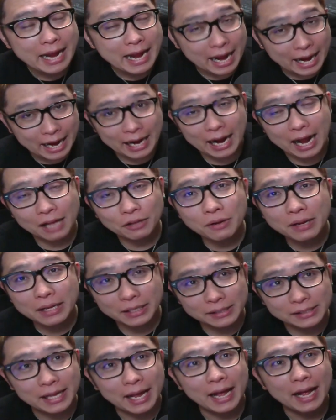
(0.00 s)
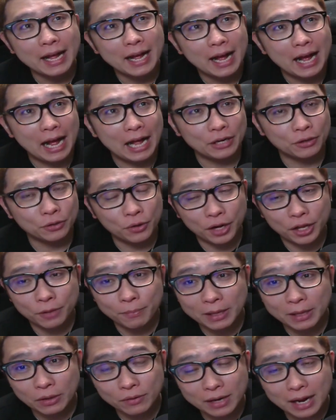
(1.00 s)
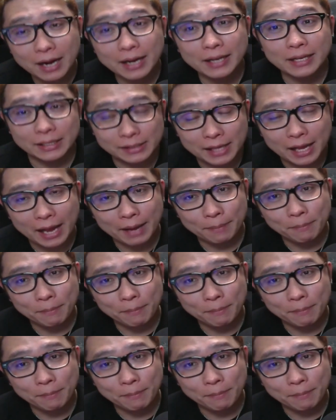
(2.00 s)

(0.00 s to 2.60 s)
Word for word: えー、あとはですね、あの、トレードバトル関にですね、